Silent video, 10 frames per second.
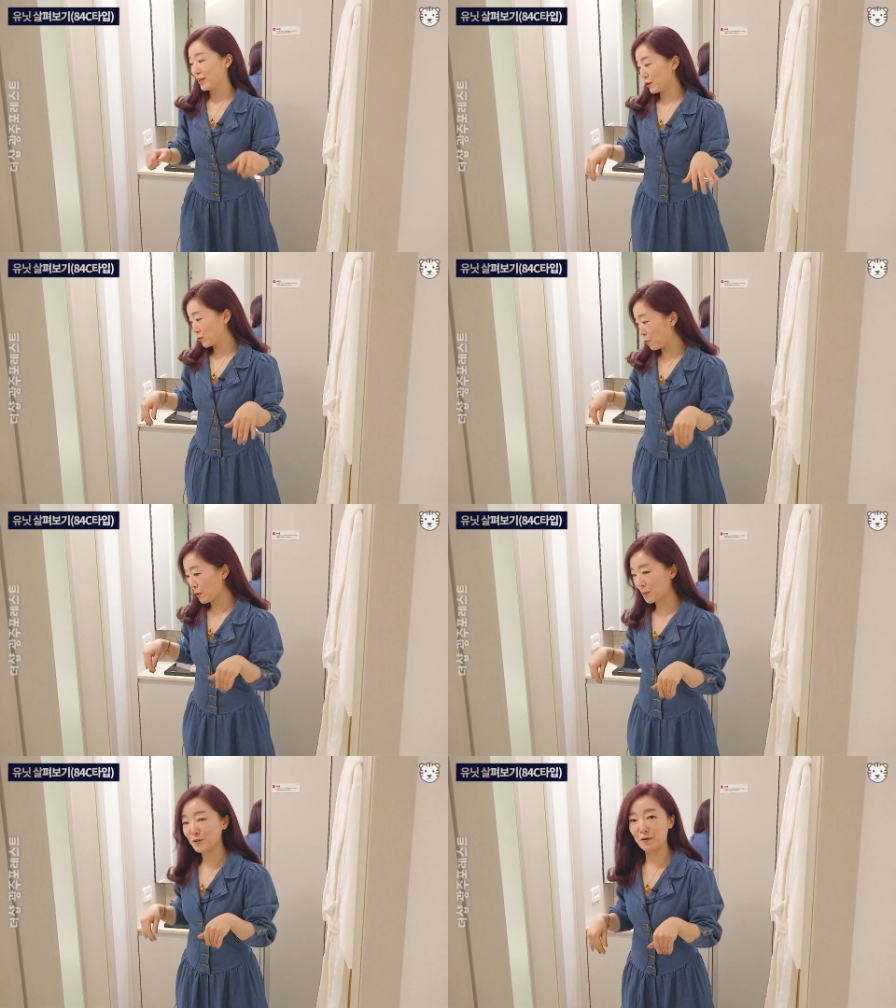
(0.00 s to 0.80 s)
이거 너무
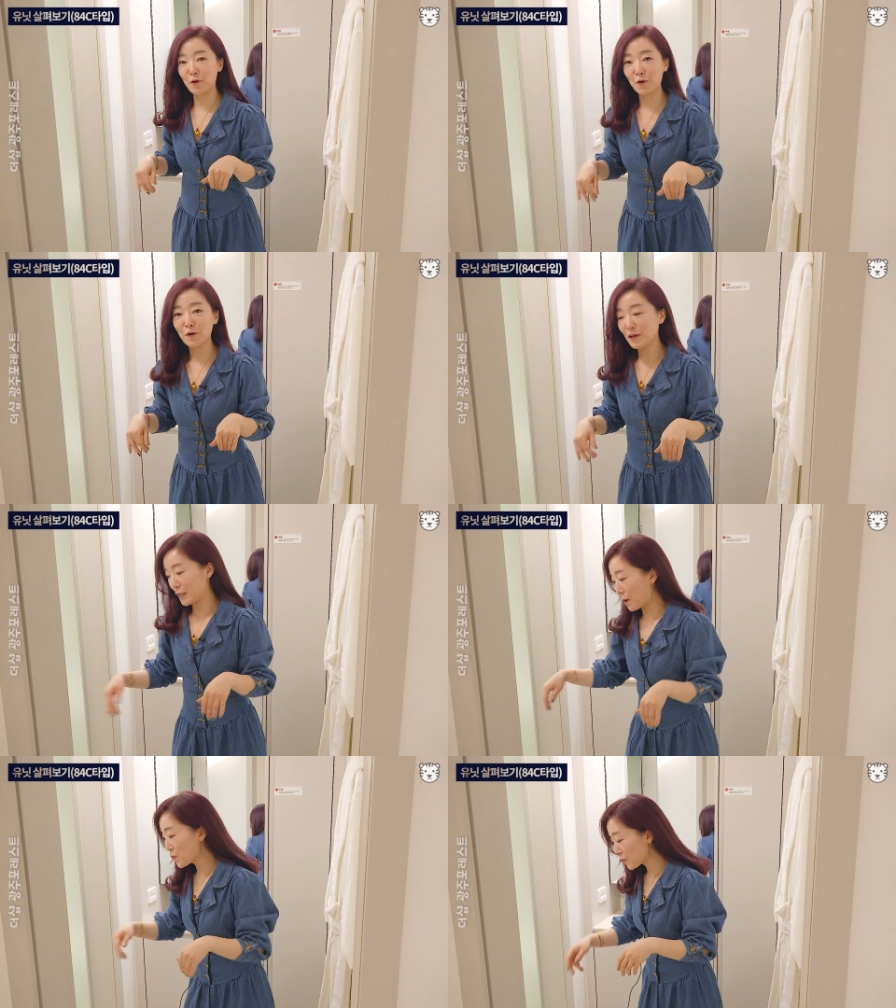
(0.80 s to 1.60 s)
마음에 들어요.
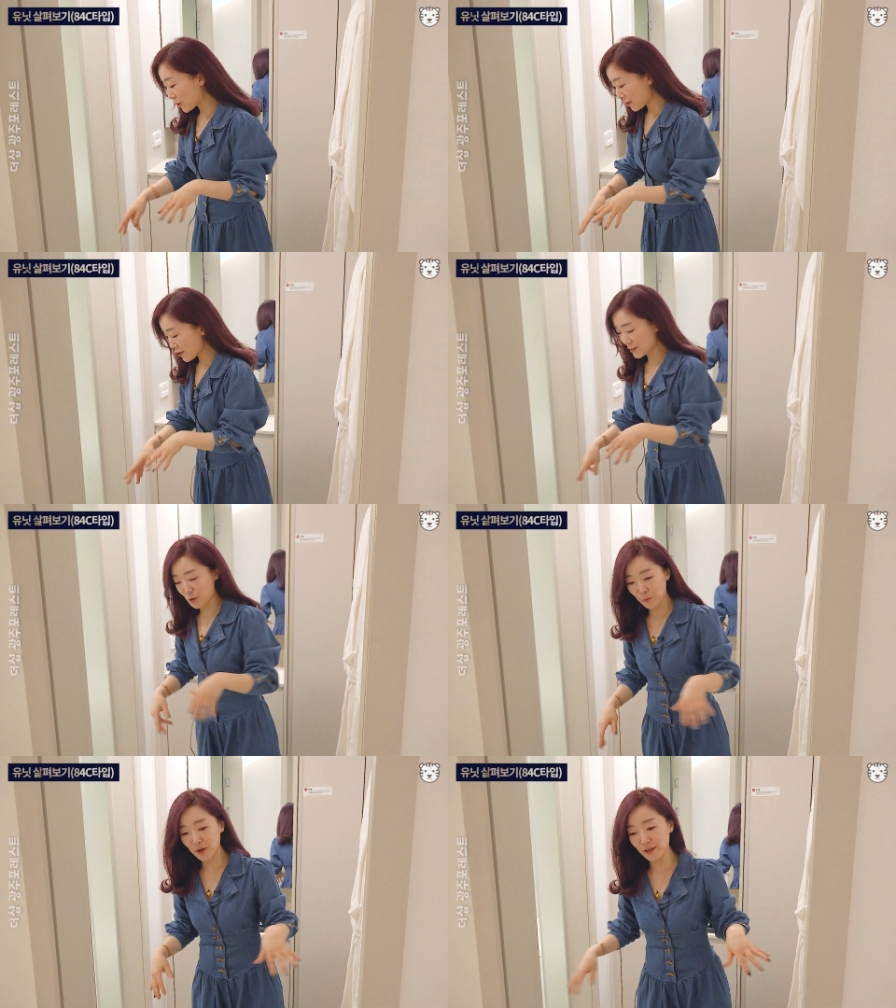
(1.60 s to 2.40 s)
나올 때
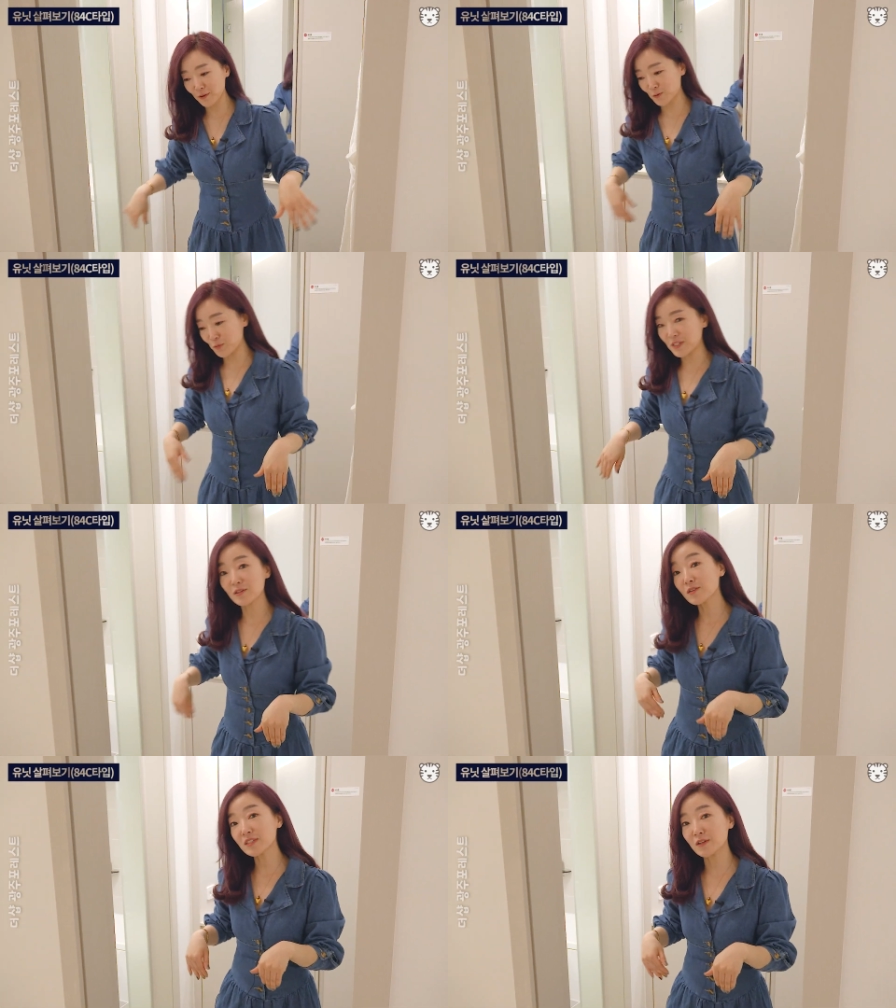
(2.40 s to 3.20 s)
정말 이거 좀
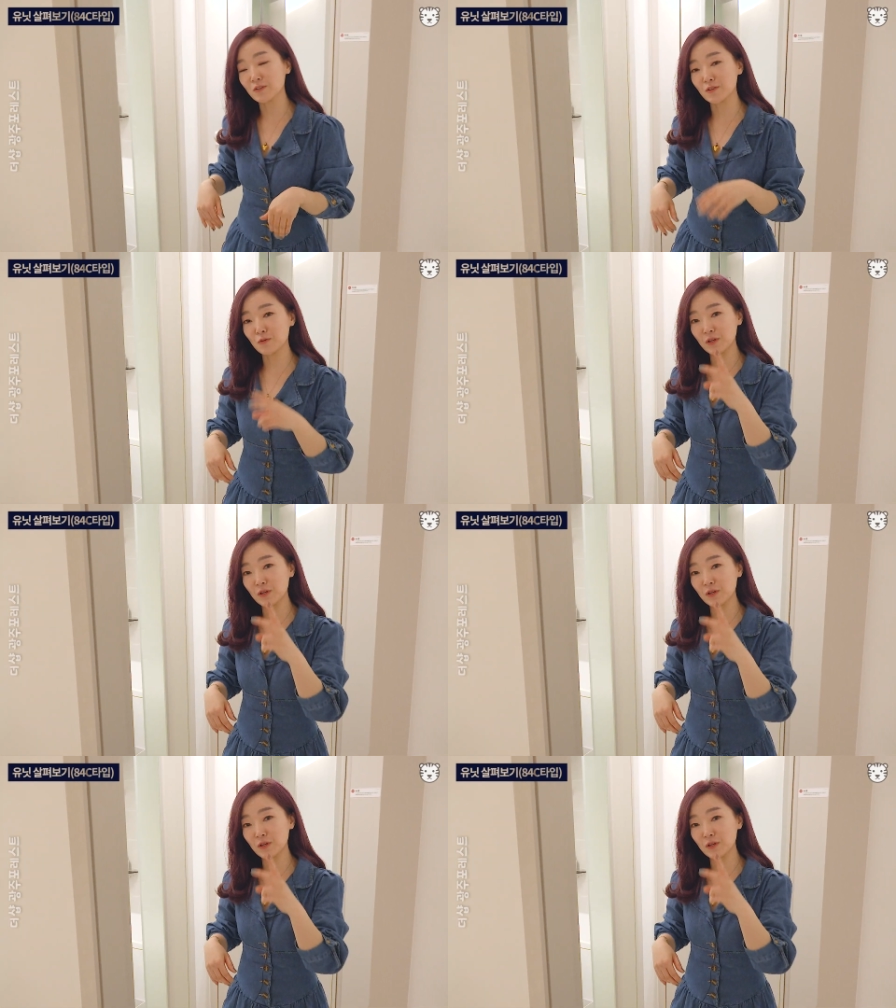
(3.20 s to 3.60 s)
신경 쓰이거든요.